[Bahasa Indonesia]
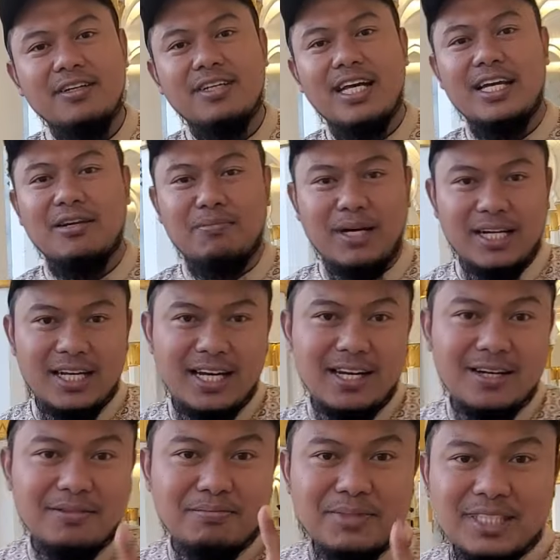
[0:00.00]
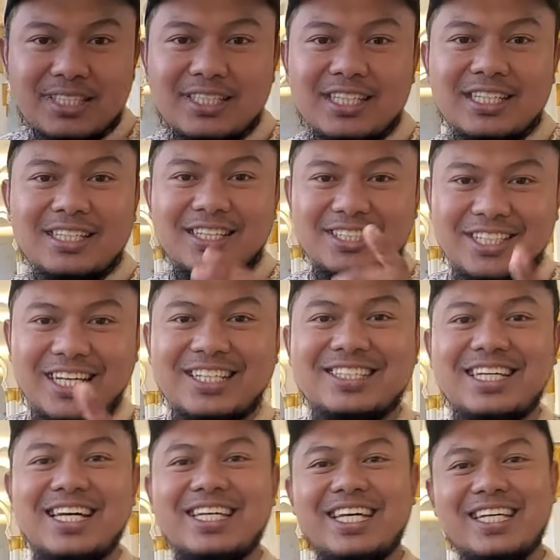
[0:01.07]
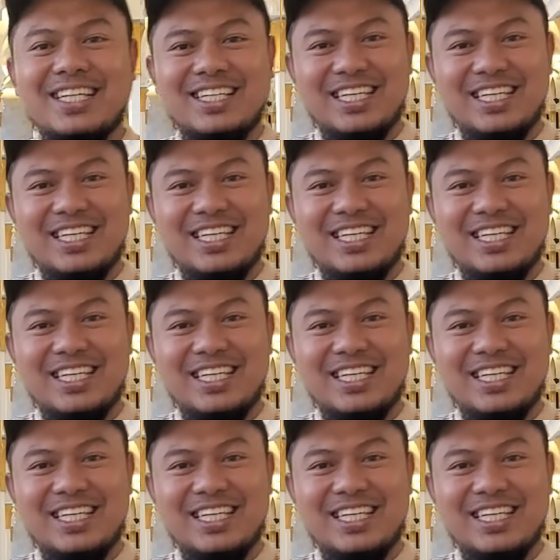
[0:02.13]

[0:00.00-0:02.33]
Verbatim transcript: daripada Masjid Syekh Zayed